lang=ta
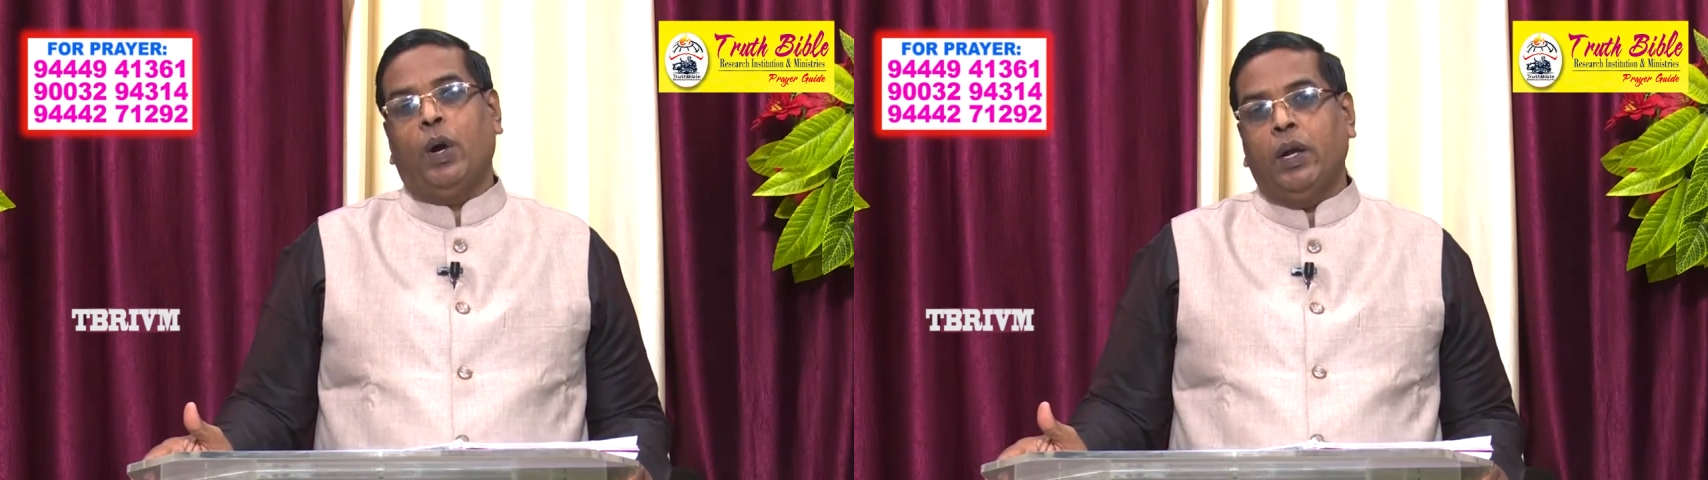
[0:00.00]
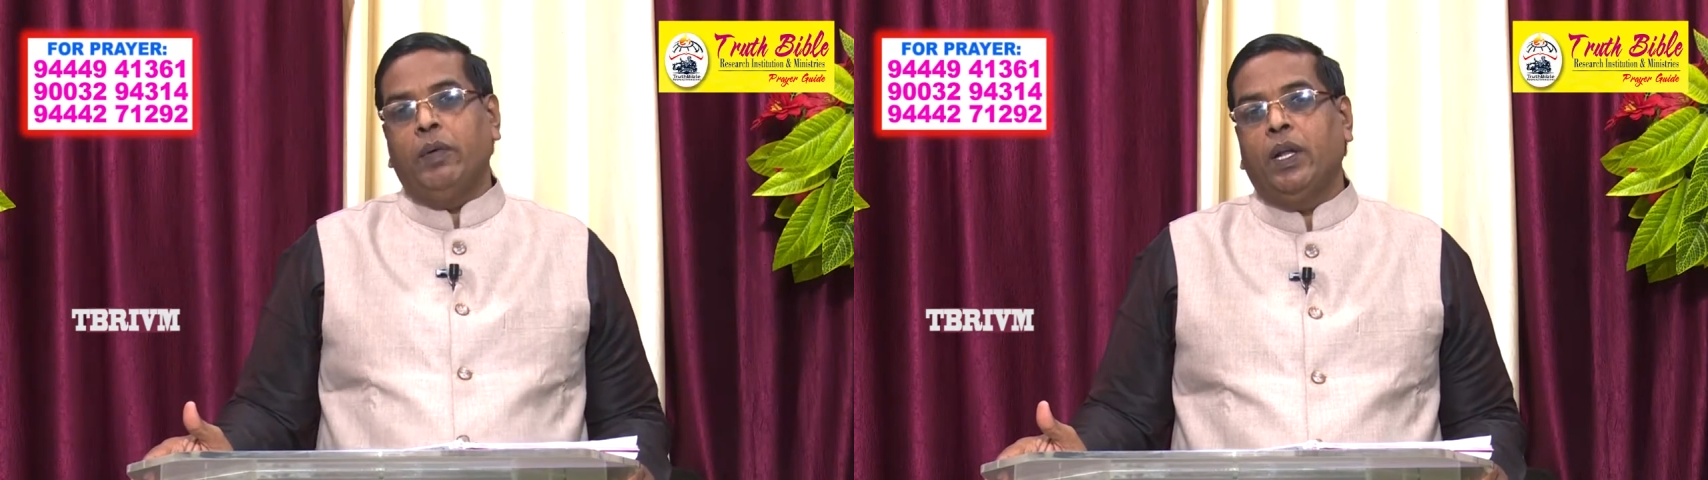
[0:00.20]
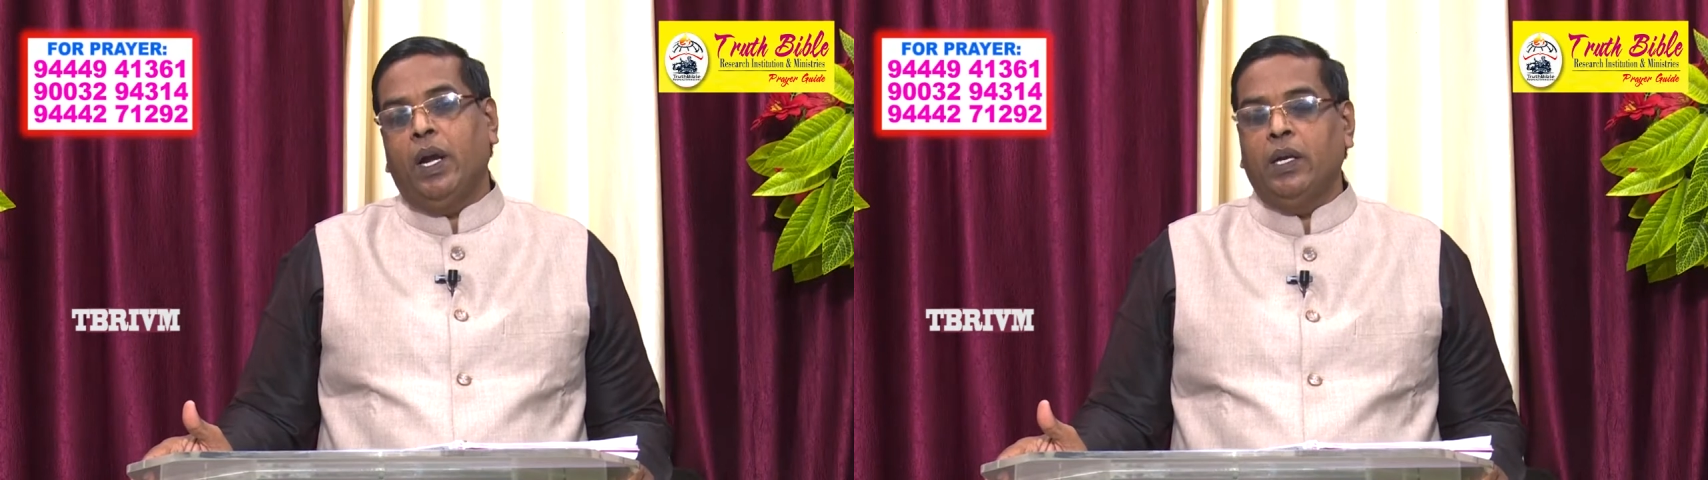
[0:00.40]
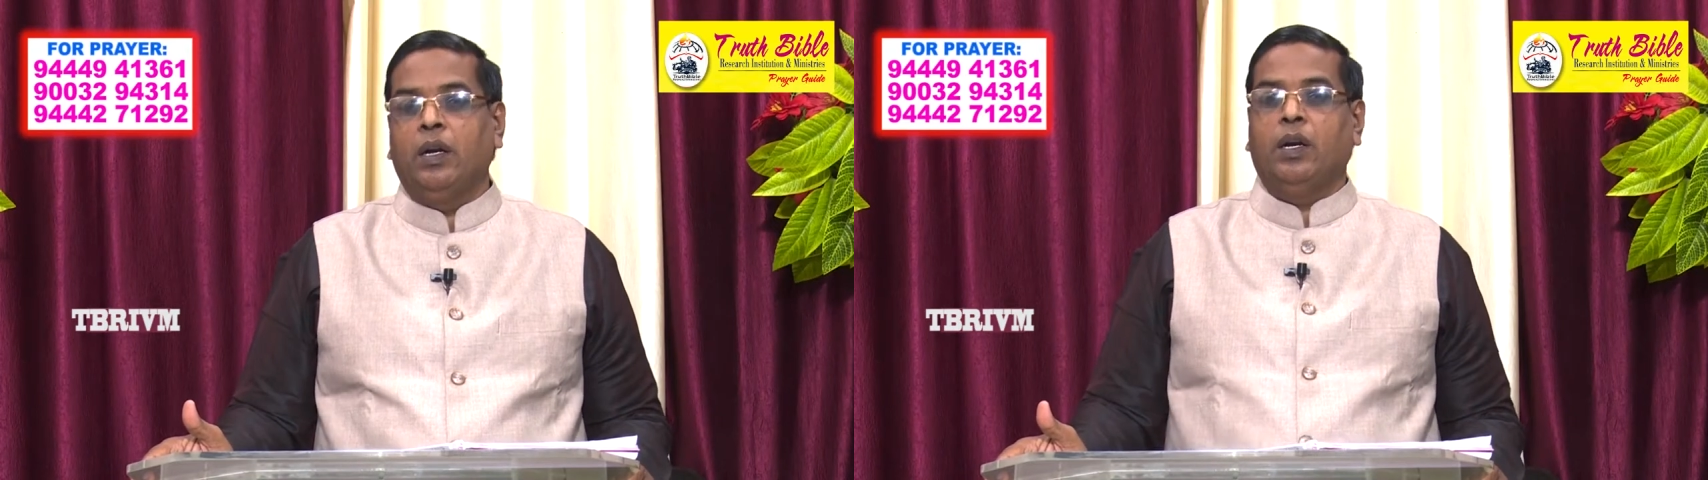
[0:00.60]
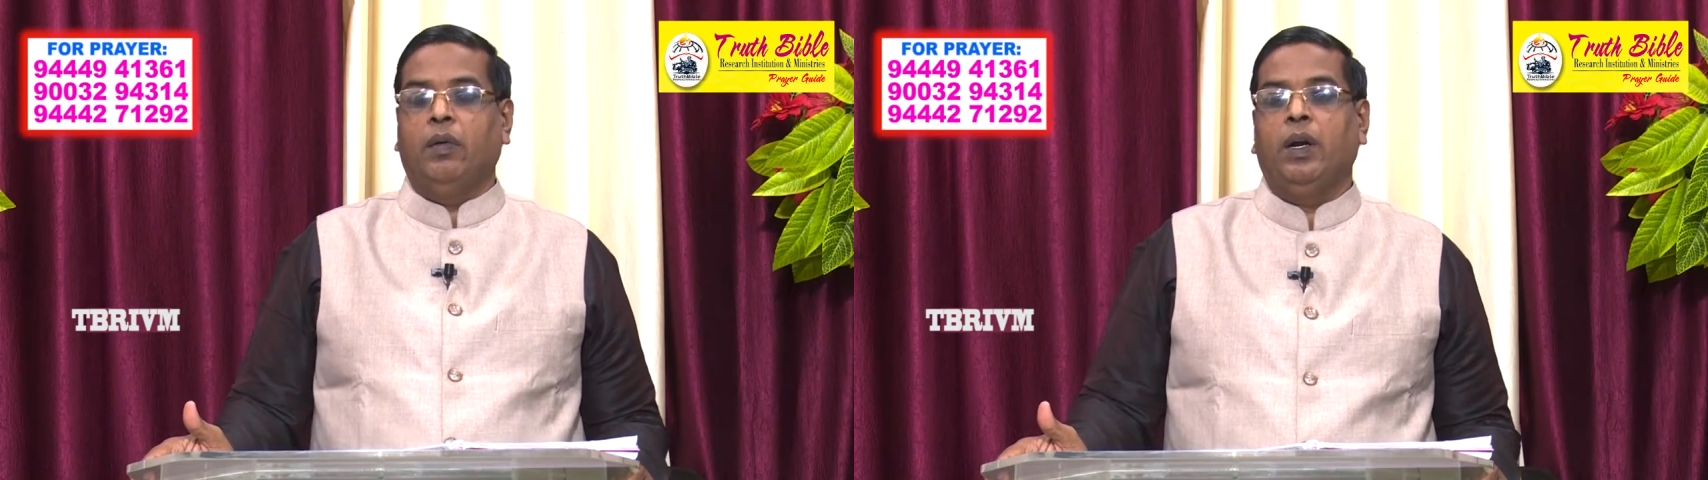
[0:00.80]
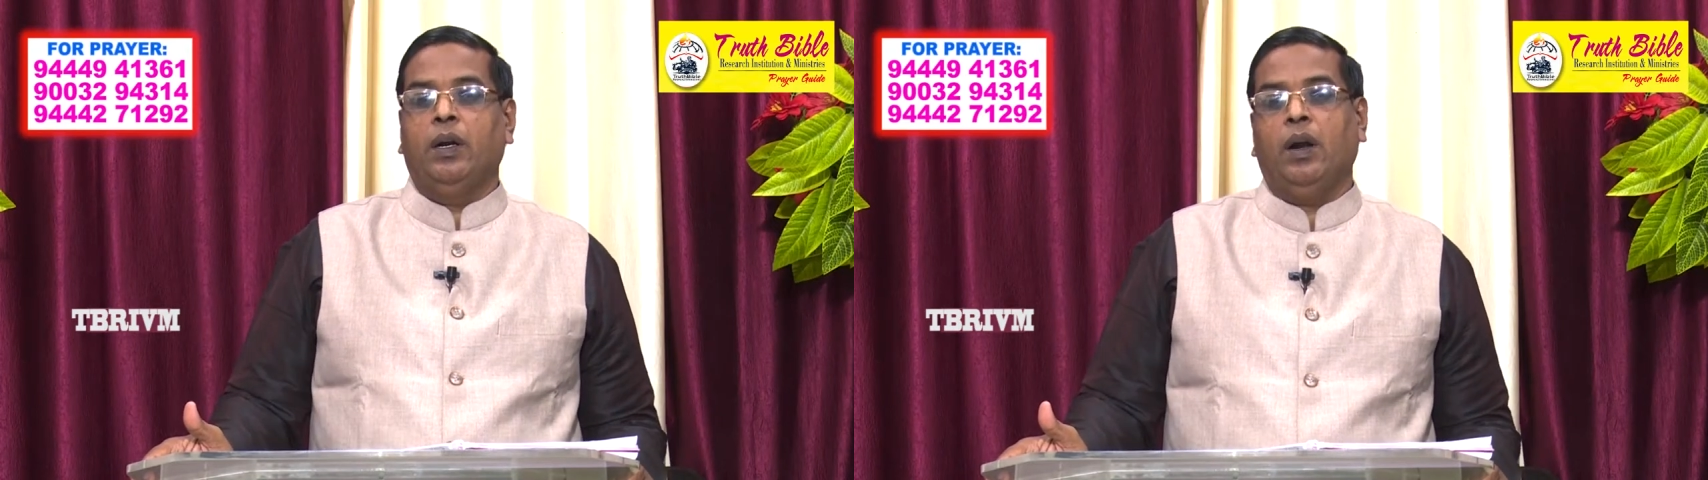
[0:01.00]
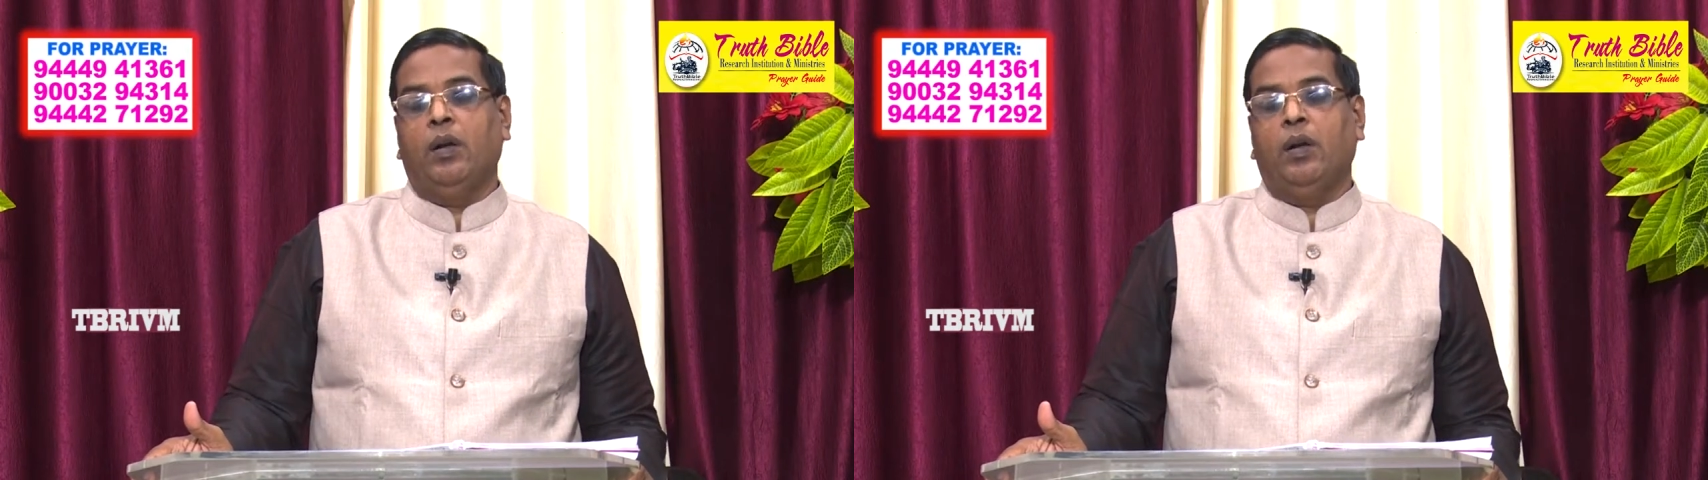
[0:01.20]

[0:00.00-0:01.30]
மனைவி தான் இருக்க வேண்டும் என்று